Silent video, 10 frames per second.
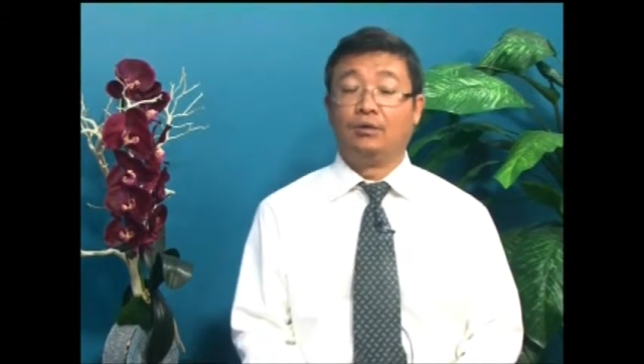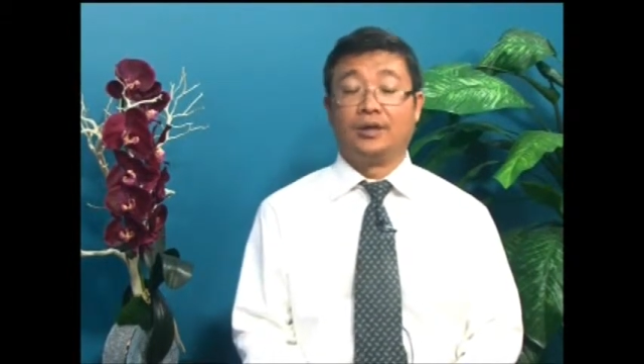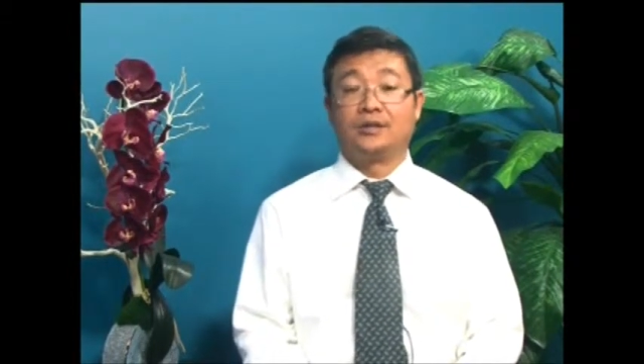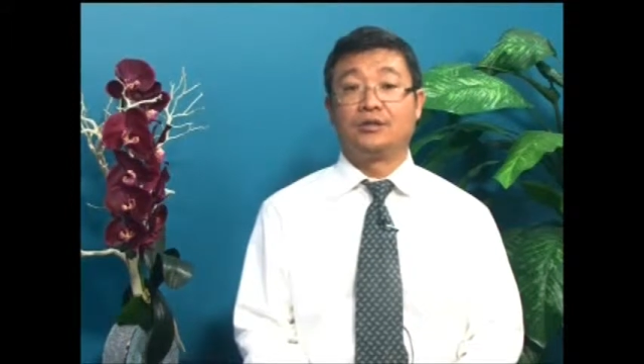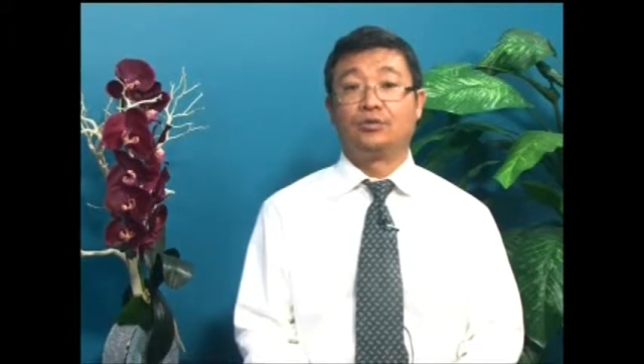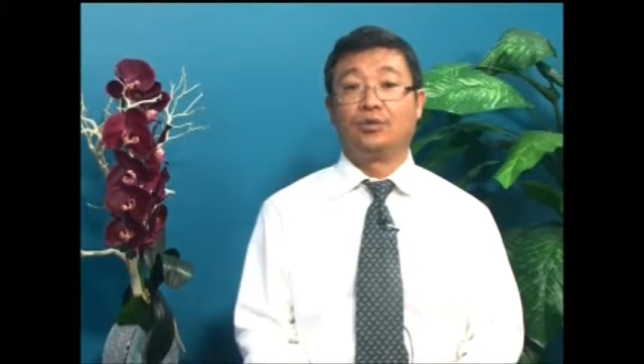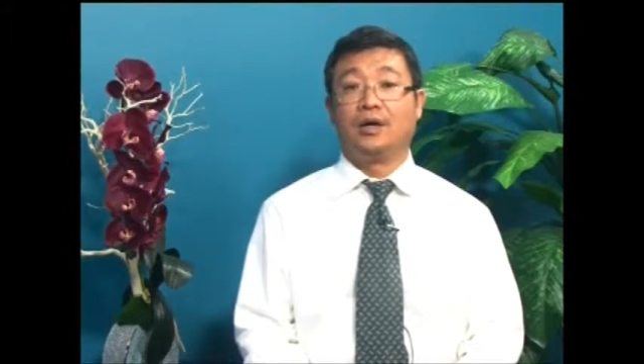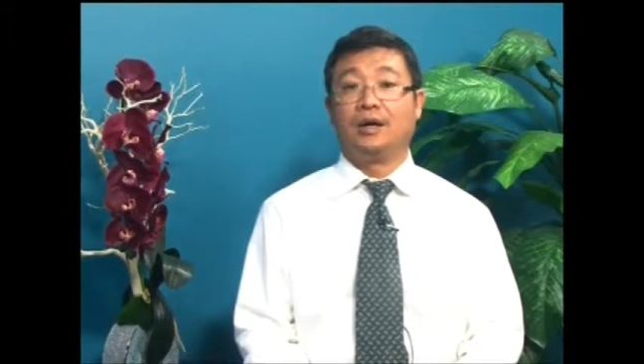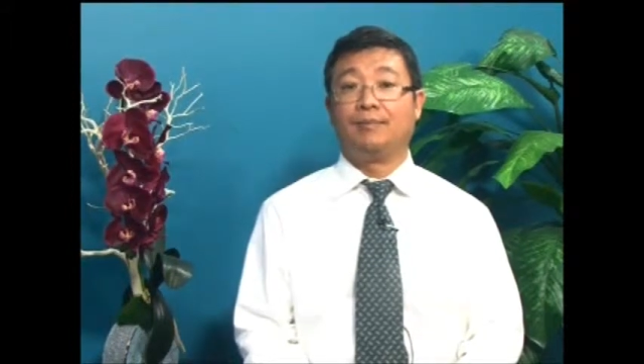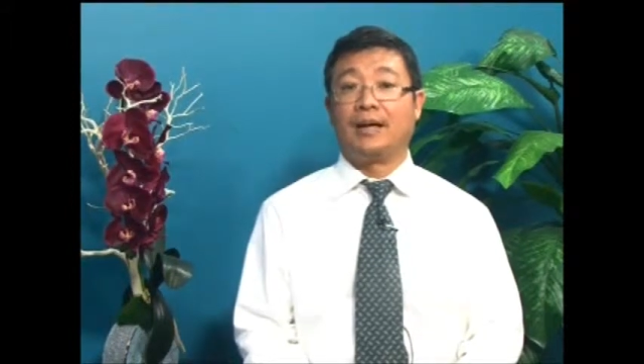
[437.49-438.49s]
或者是
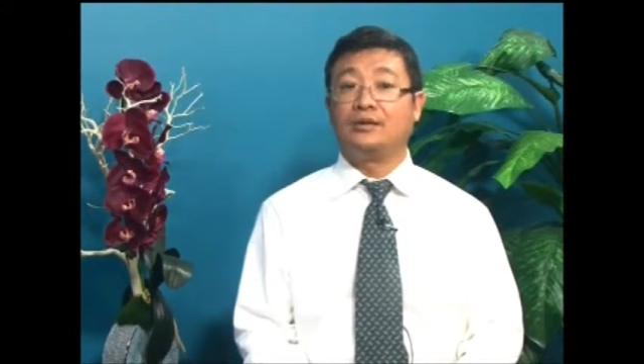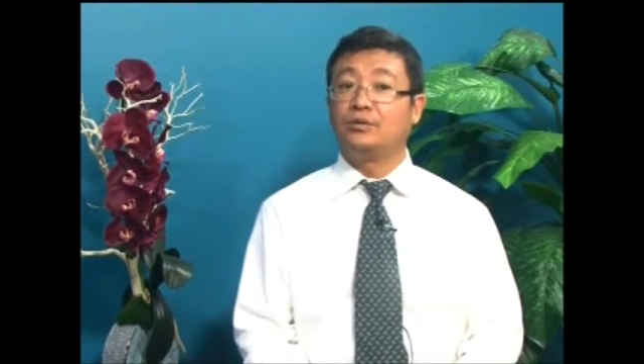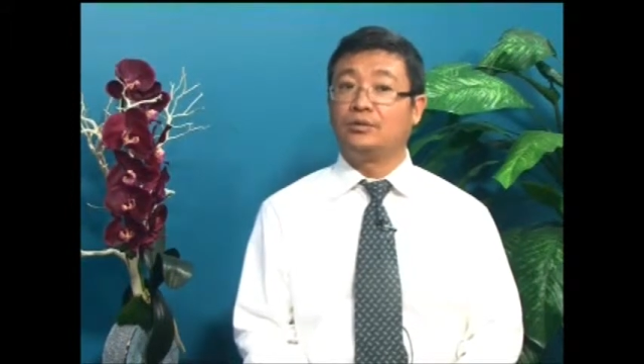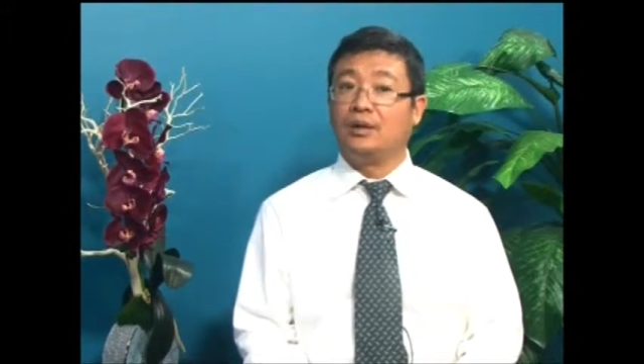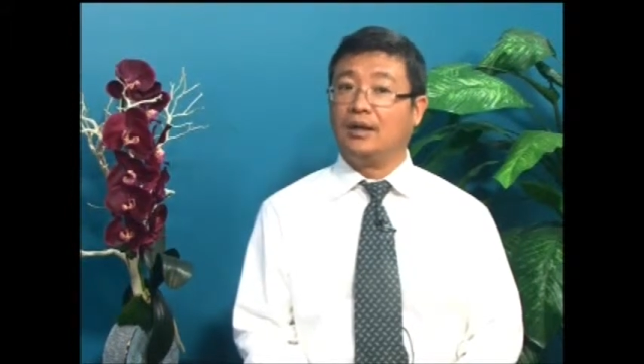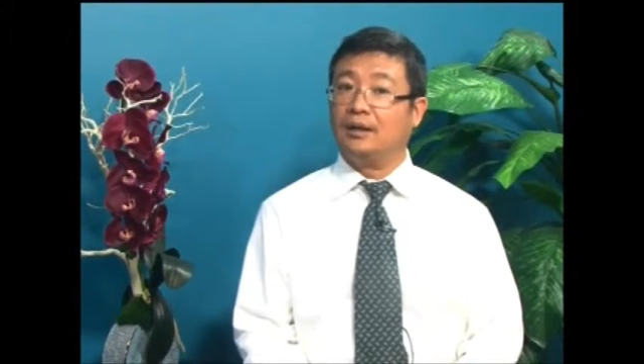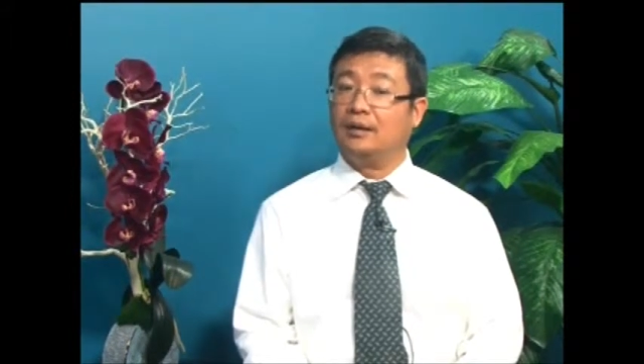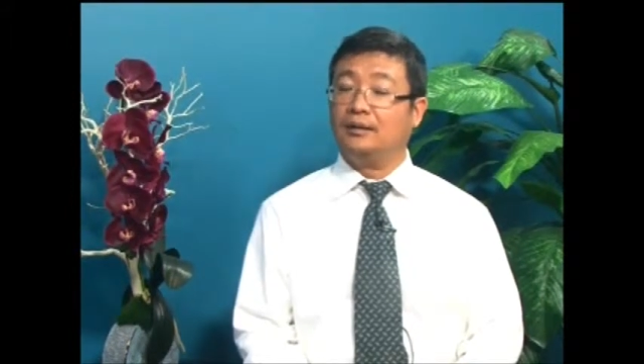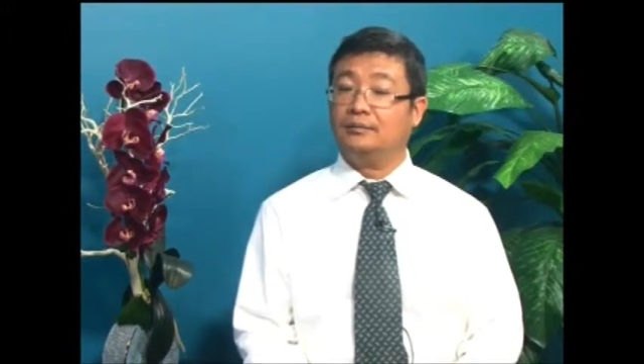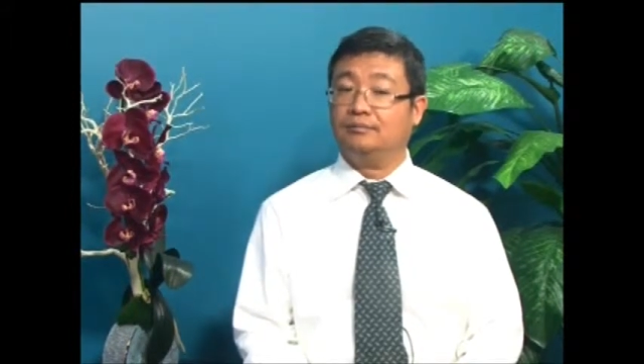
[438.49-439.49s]
说呃，百分之
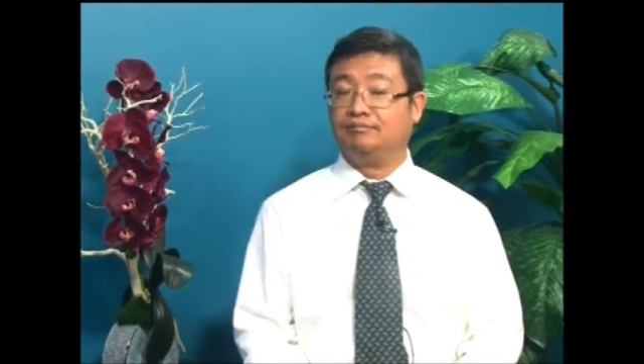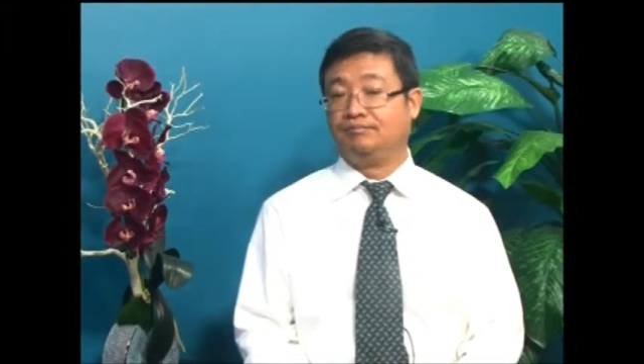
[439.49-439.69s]
呃。